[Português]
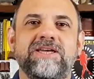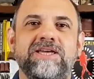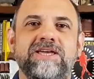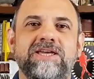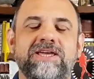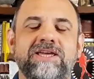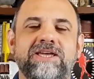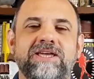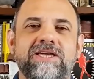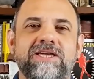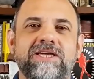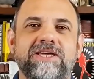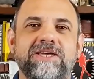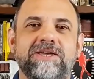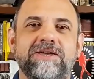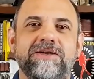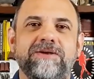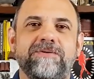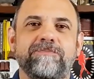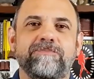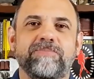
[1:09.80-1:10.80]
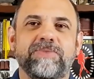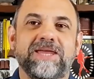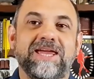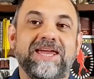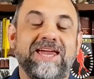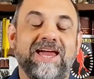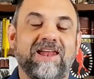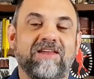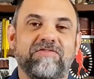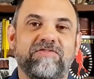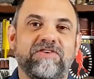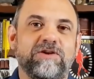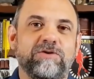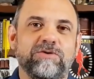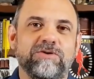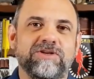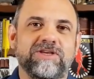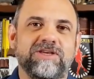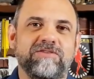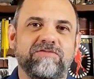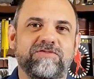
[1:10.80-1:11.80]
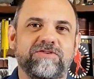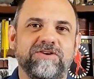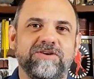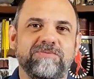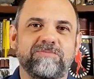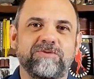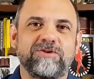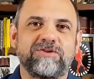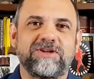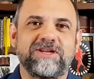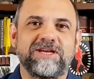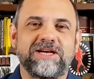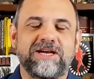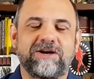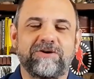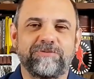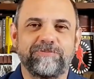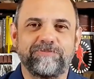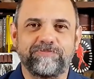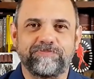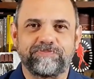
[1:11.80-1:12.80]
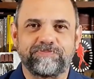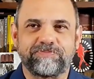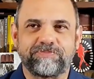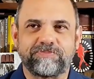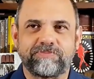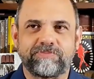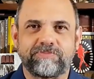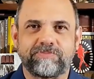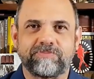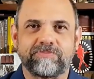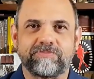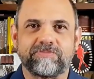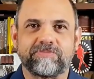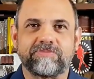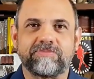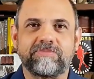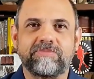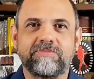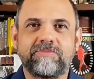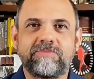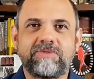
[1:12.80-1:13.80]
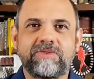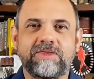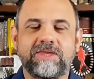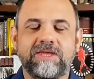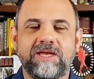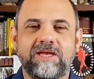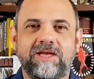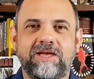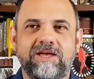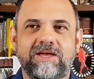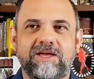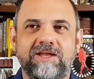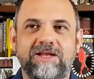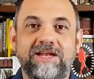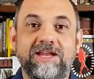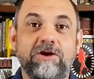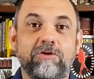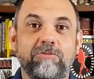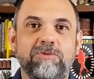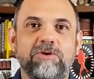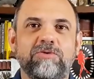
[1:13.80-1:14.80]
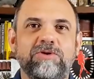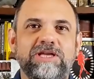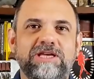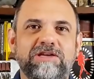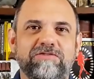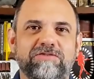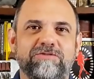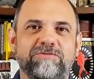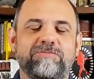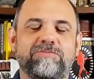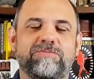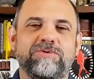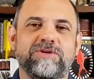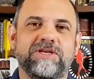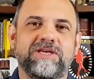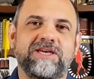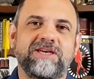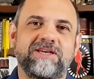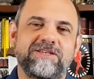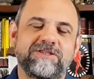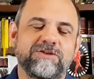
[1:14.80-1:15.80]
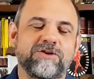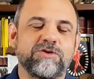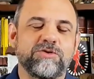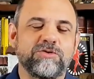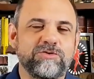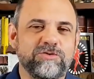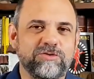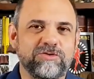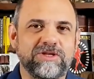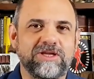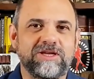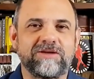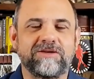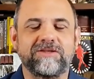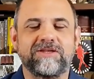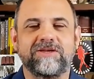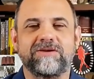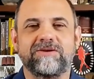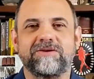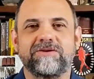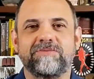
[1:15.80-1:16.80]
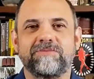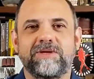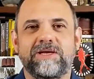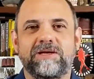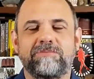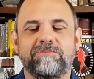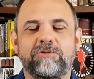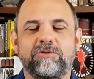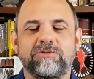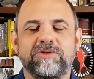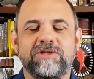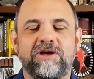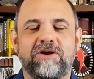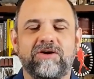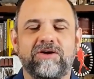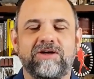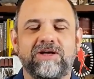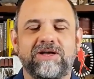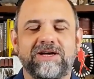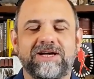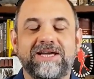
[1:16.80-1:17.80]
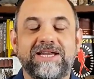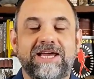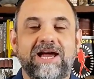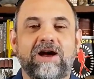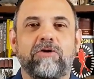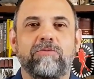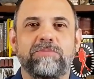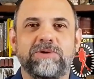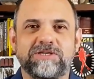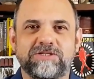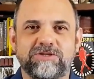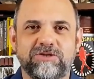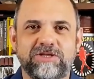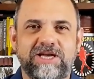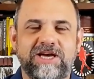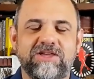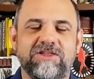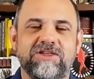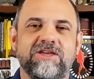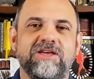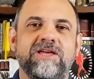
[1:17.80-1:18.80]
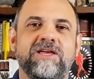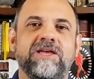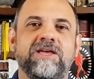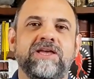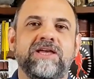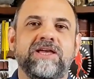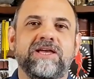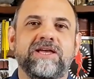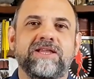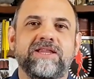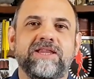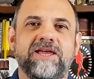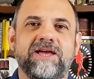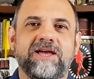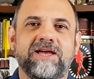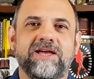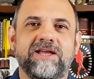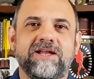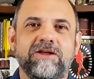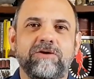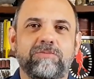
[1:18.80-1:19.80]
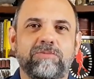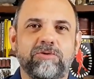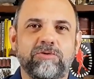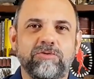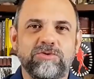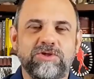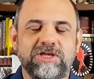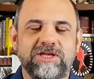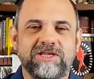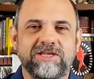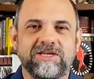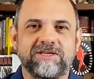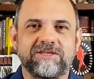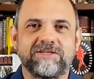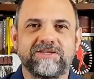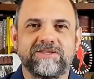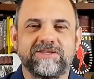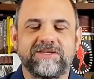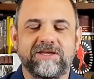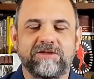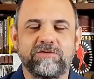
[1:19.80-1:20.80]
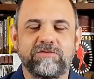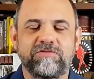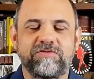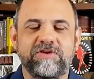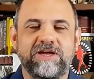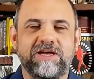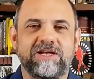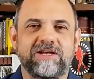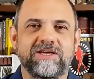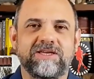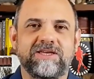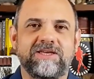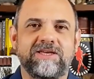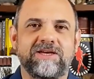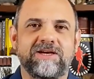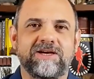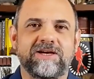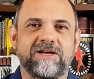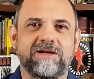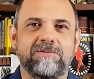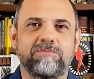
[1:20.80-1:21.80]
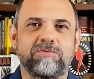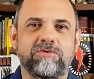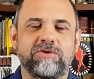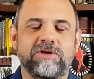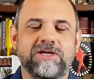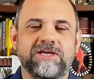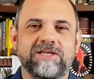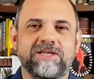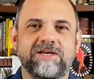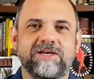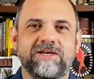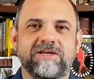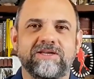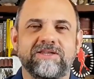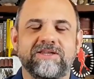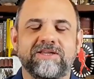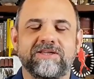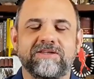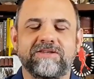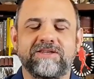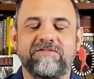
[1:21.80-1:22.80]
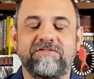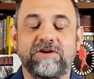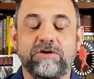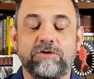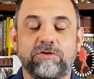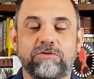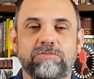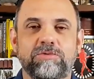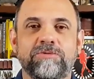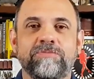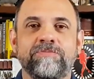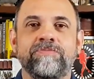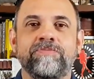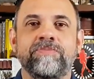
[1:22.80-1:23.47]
E, e ela falou que foi muito legal uh, ler o meu livro, porque isso ajudou na, na, a montar, a criar o personagem da Leopoldina, da novela que acabou lá da, da TV Globo.